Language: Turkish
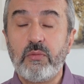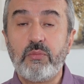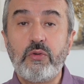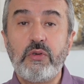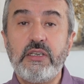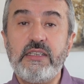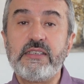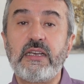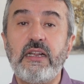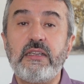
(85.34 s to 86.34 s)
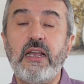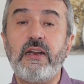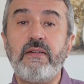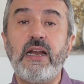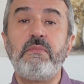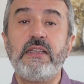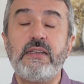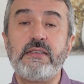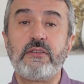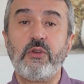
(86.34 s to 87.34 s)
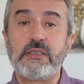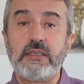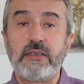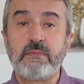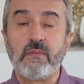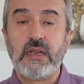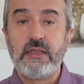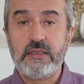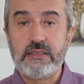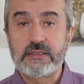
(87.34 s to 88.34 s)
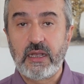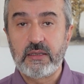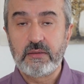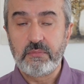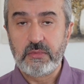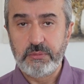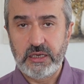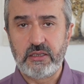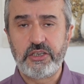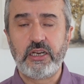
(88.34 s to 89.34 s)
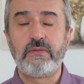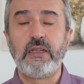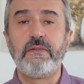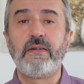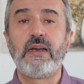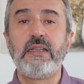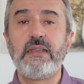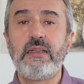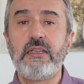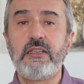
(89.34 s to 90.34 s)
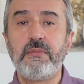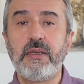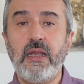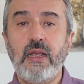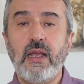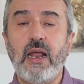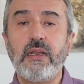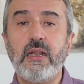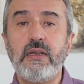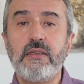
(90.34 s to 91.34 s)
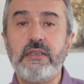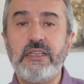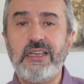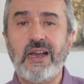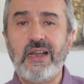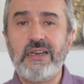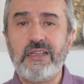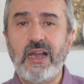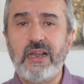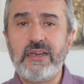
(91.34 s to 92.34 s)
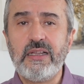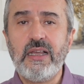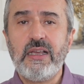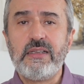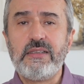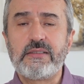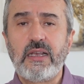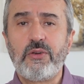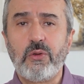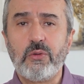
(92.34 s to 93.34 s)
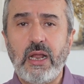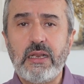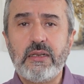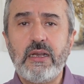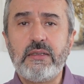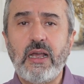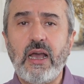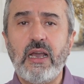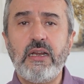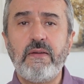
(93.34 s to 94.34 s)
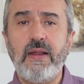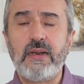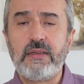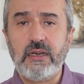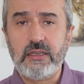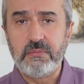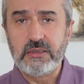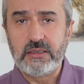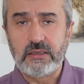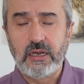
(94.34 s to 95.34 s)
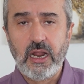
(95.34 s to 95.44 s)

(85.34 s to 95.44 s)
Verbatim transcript: bu insana değer vermediğinizi gösterir insan bir hadis-i şerifte ifade edildiği gibi Allah'ın iyali yani insanoğlu Allah'ın aile fertleri gibidir.